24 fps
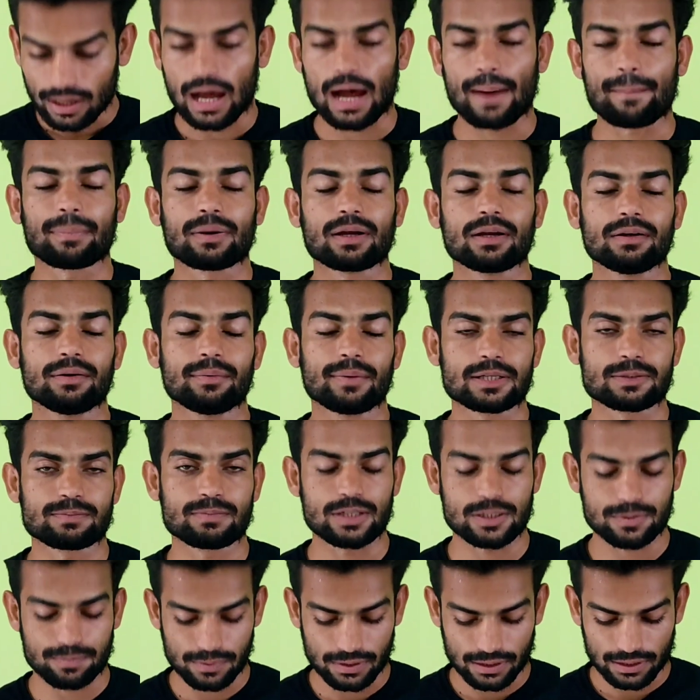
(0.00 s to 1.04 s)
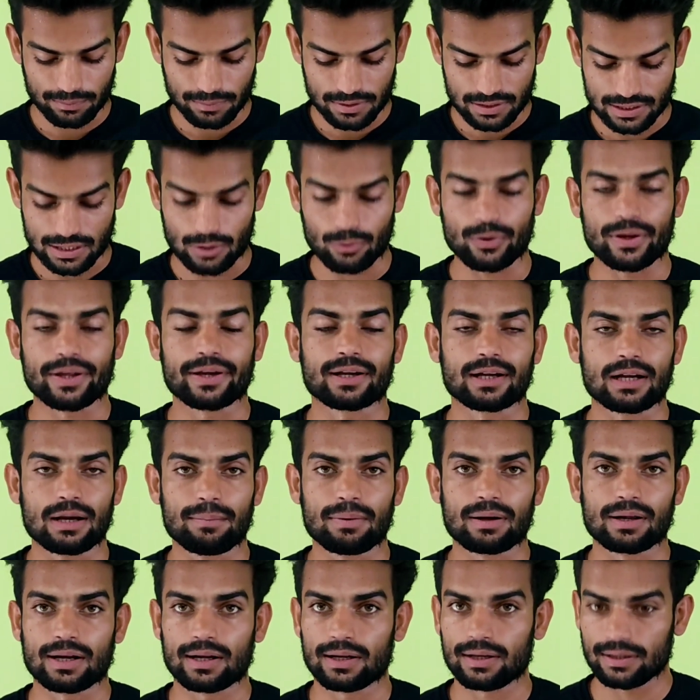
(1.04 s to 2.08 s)
आपके डिवाइस में स्पीकर में साउंड कम
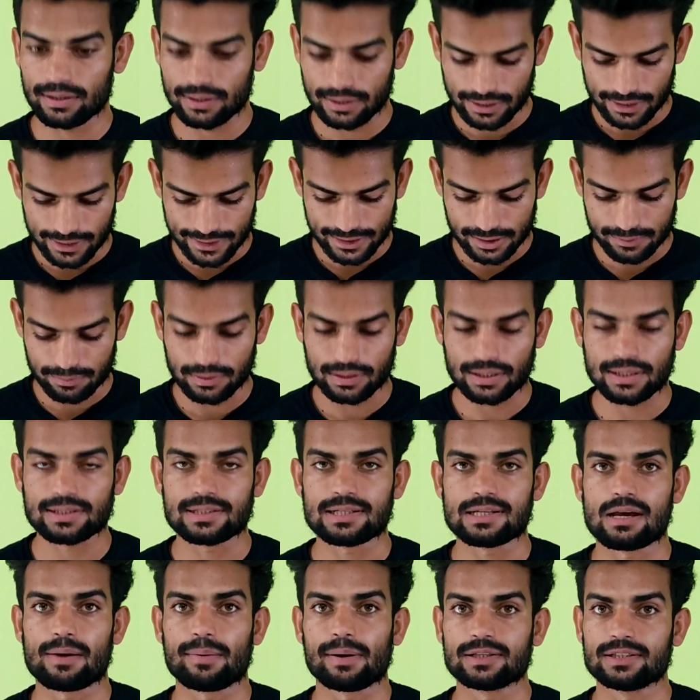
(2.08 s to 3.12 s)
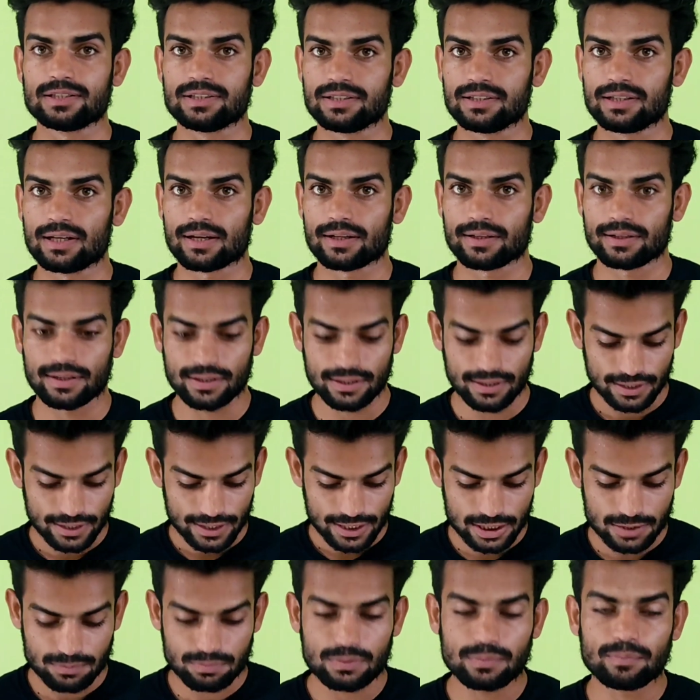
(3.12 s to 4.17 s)
आ रहा है स्पीकर की आवाज़ ही नहीं आ रही
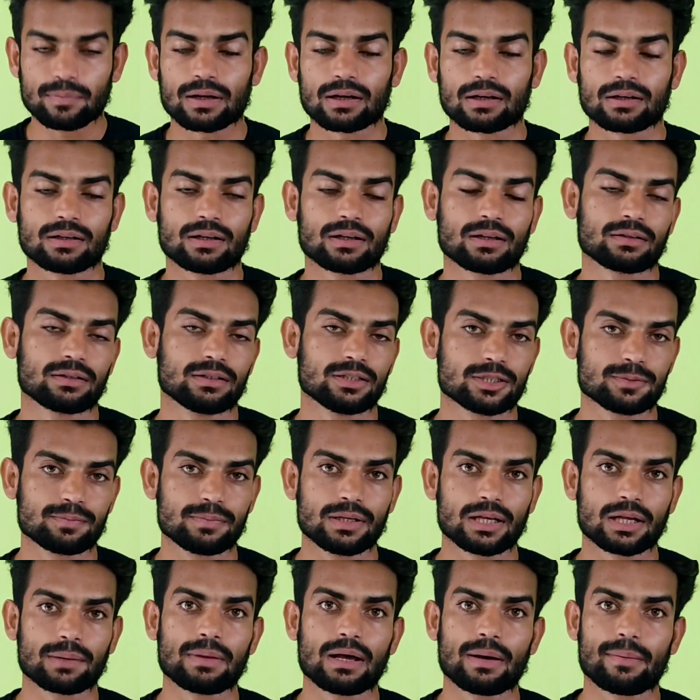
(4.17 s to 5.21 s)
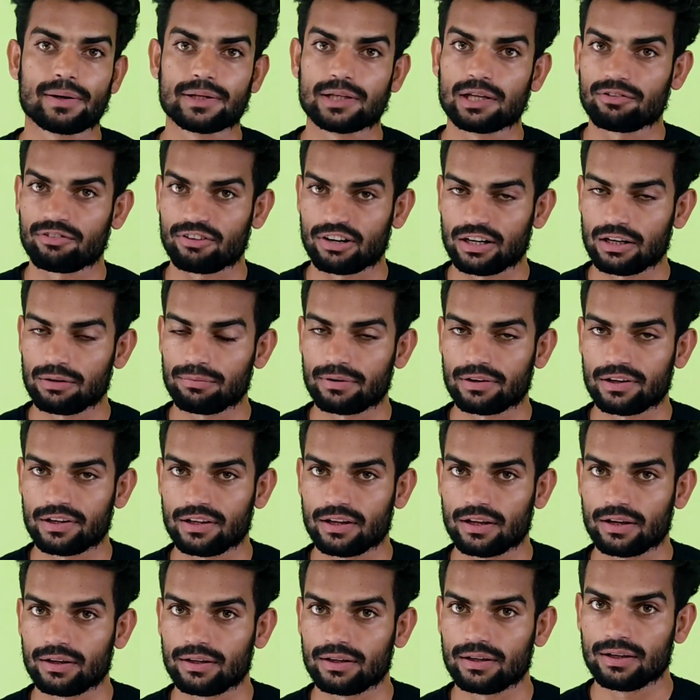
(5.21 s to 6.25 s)
है स्पीकर स्पीकर में आवाज़ है फटी फटी
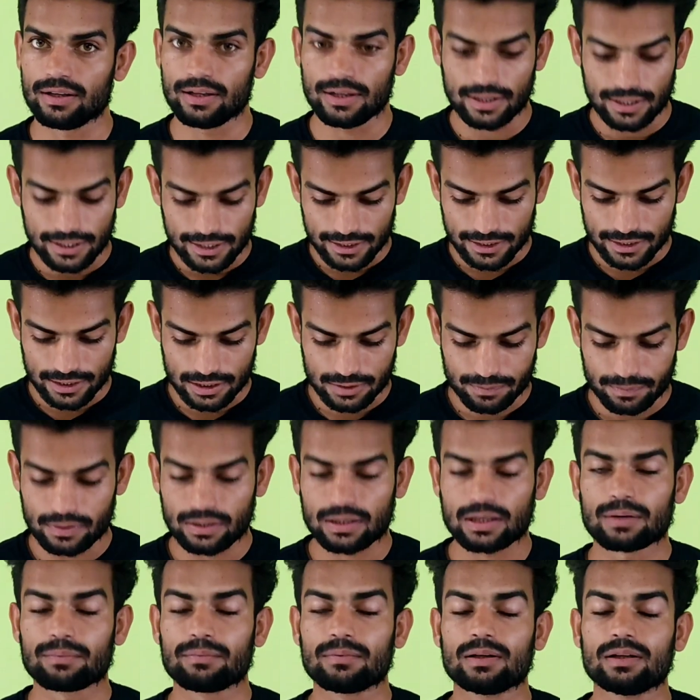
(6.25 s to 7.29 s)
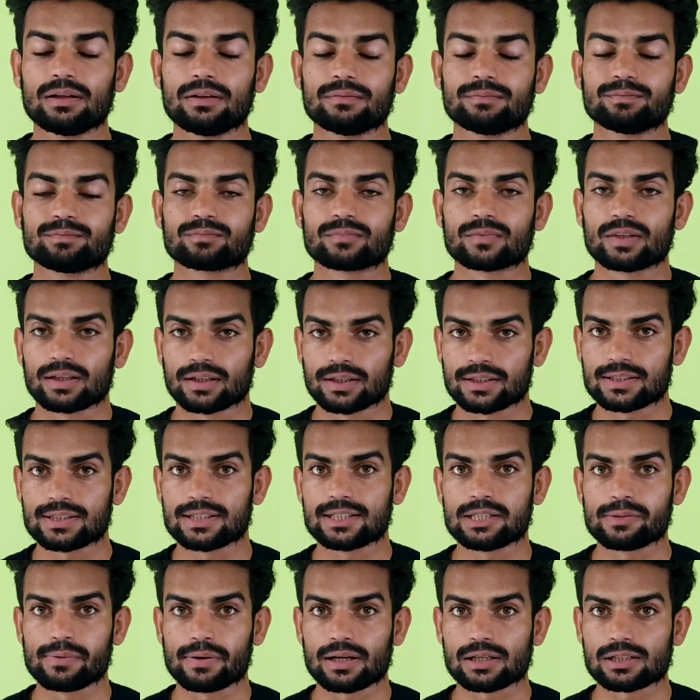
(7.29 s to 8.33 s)
आ रही है स्पीकर में किसी
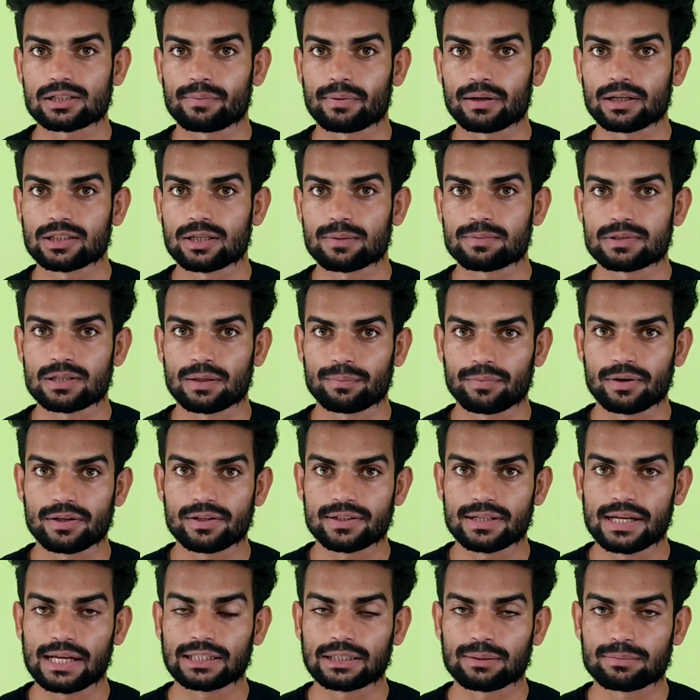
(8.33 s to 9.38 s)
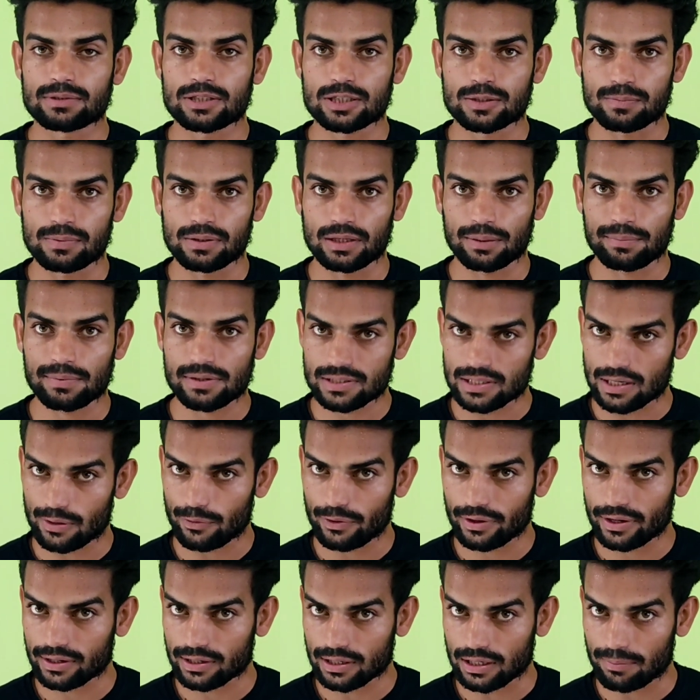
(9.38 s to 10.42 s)
किसी भाई का सवाल है जब से अपडेट किया है तब से स्पीकर में
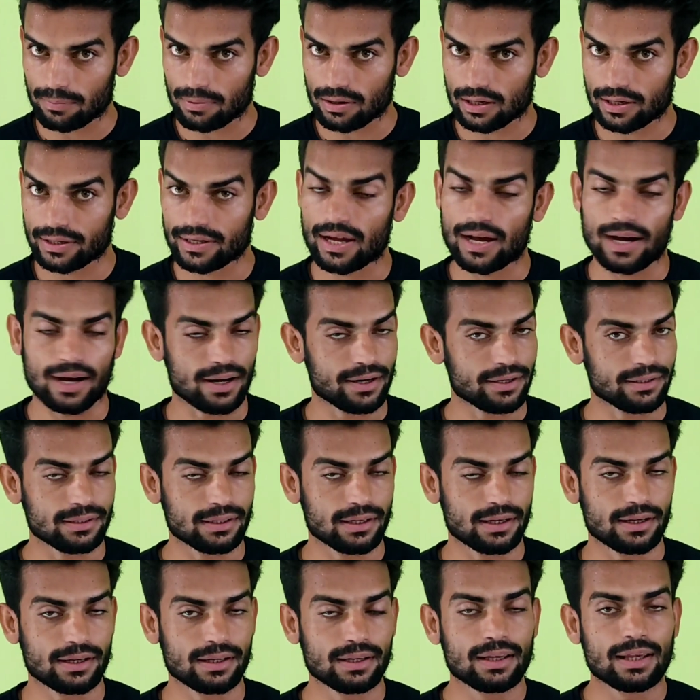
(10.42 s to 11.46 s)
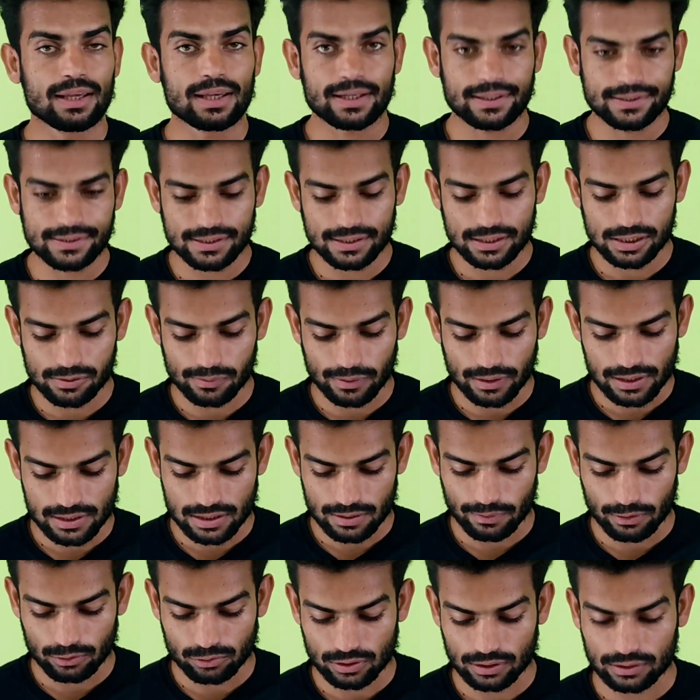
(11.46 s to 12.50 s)
साउंड है कम आ रहा है आ नहीं रहा है किसी किसी भाई का
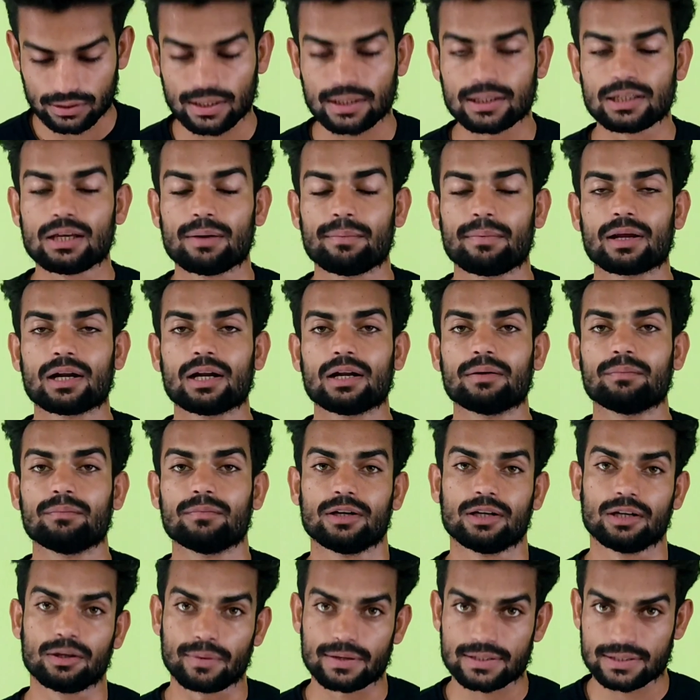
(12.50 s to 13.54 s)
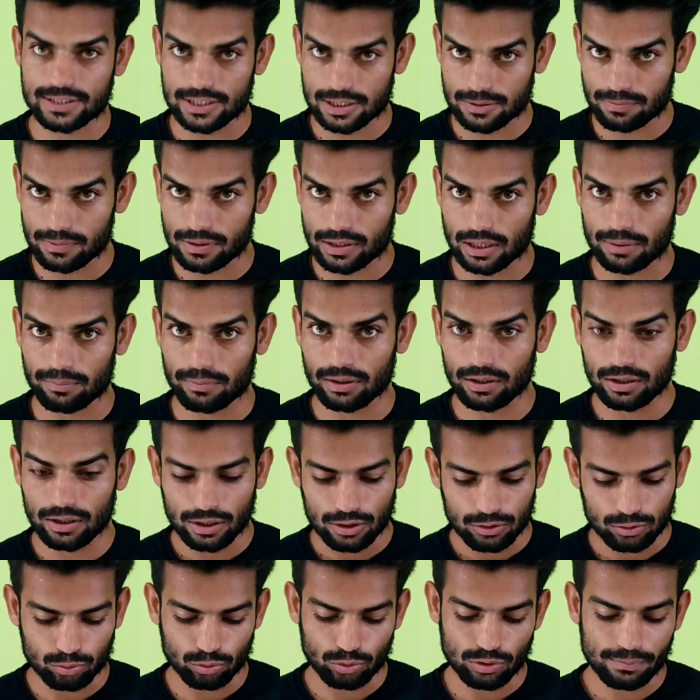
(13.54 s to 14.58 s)
सवाल हो सकता है कि हमारे डिवाइस के स्पीकर में
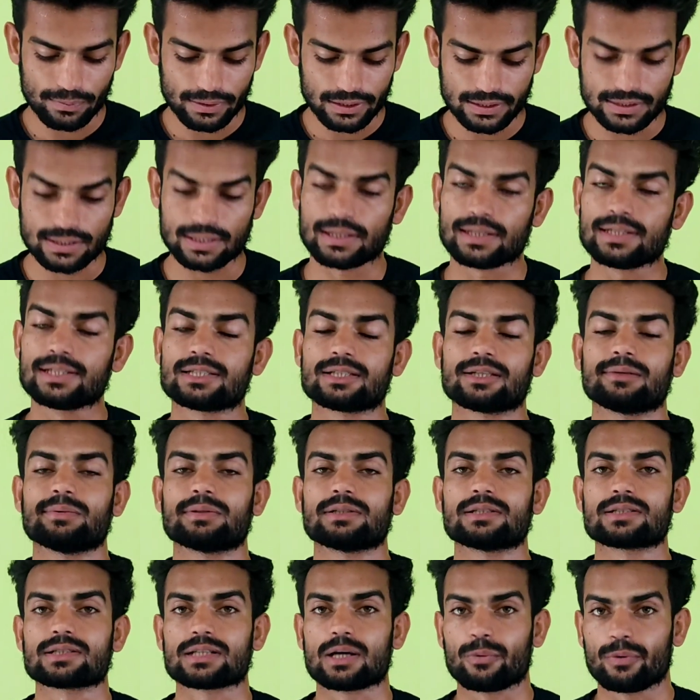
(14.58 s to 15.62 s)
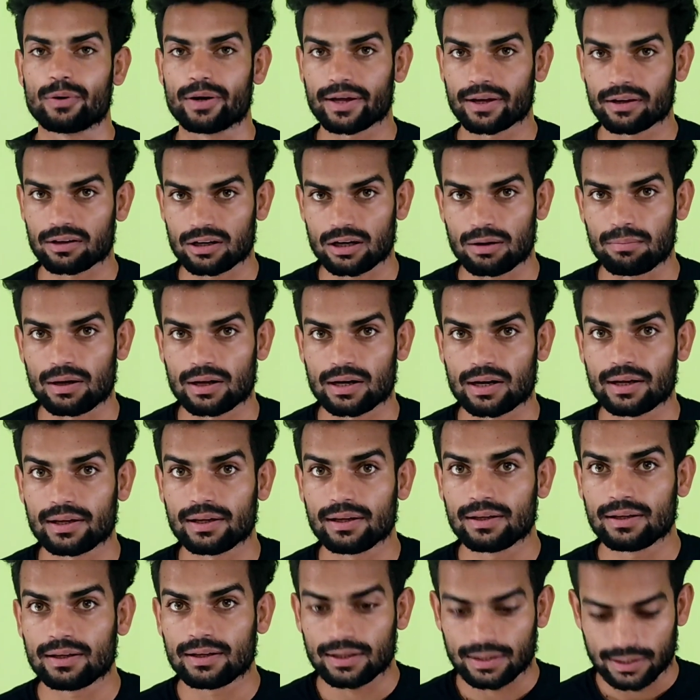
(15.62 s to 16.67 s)
धूल मिट्टी चली गई जिसकी वजह से साउंड है कम आ रहा
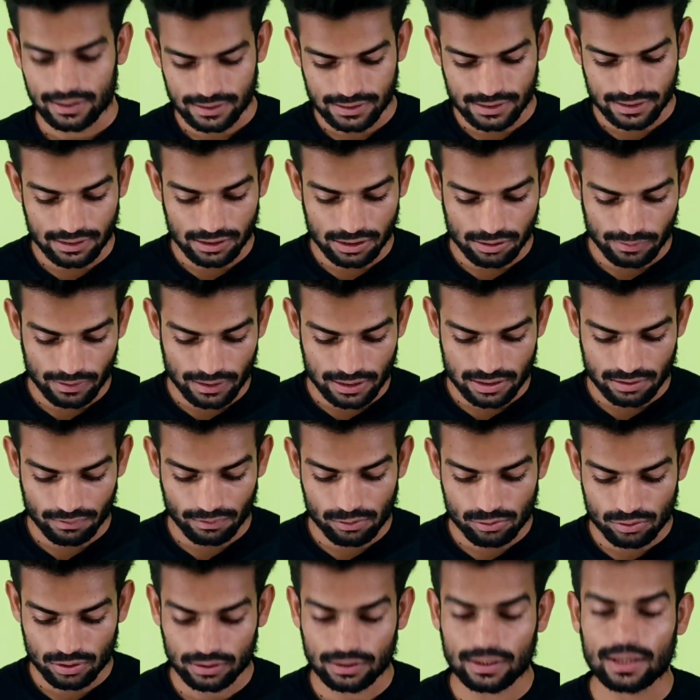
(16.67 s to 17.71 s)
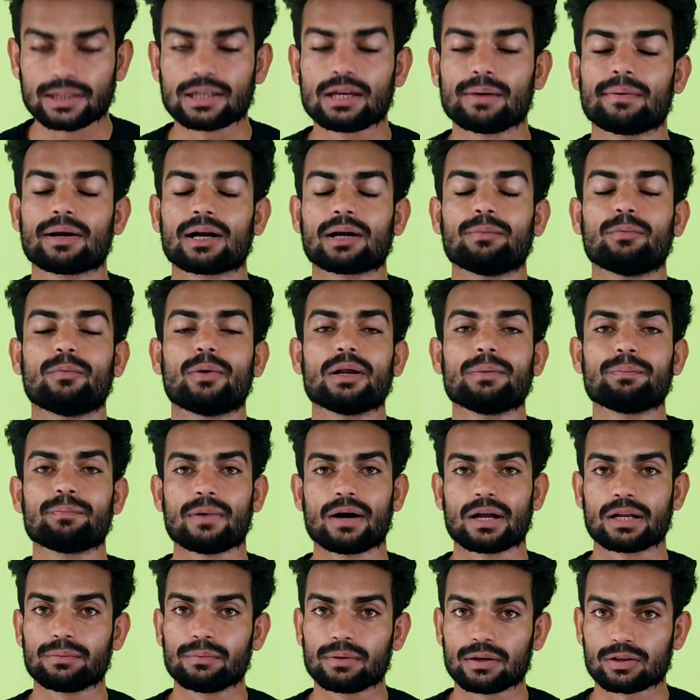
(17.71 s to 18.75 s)
है किसी किसी भाई का सवाल हो सकता है कि हमारा मोबाइल
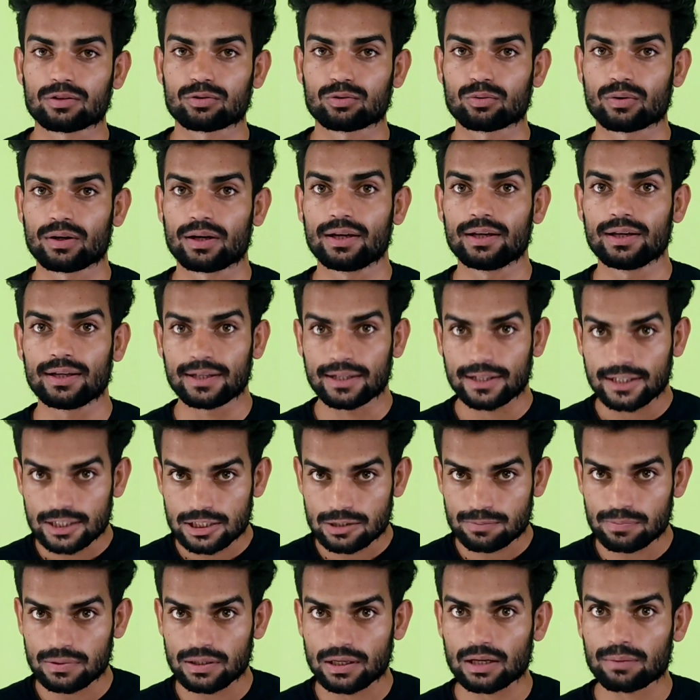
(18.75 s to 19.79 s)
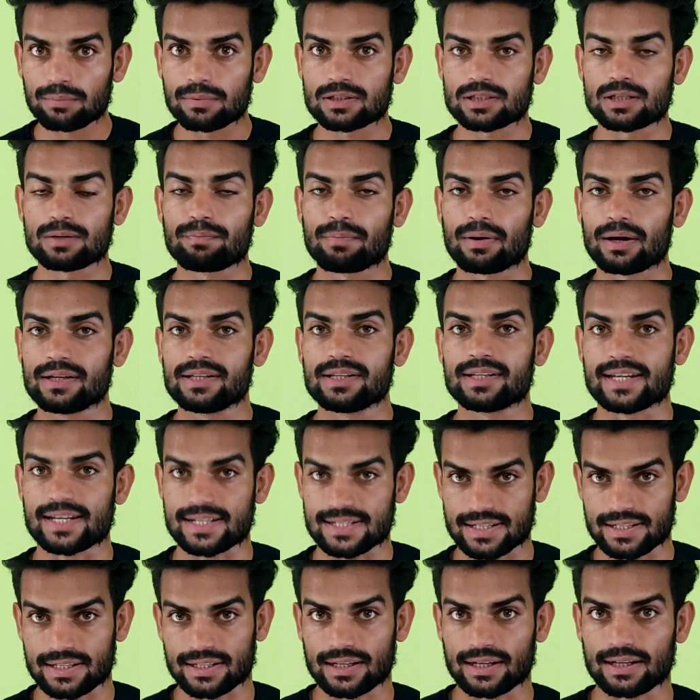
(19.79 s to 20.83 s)
पानी में गिर चुका है स्पीकर में से पानी
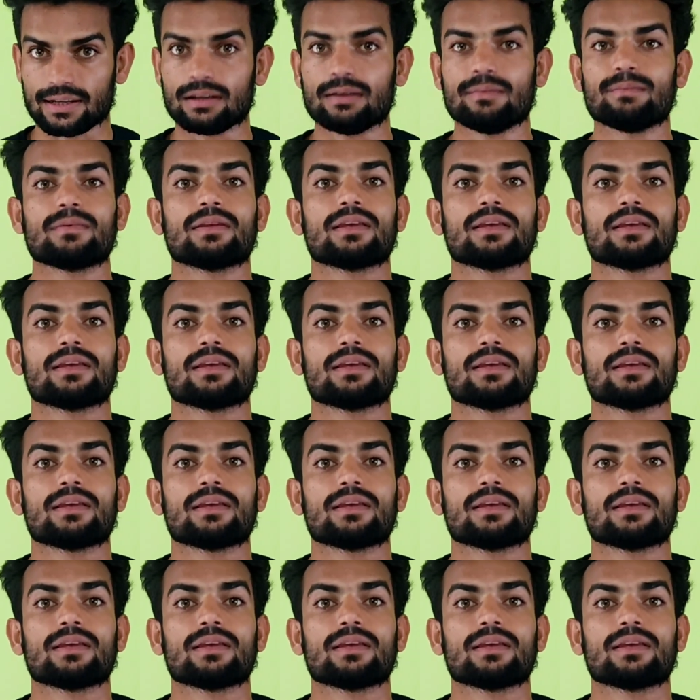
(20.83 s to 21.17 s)
कैसे निकालें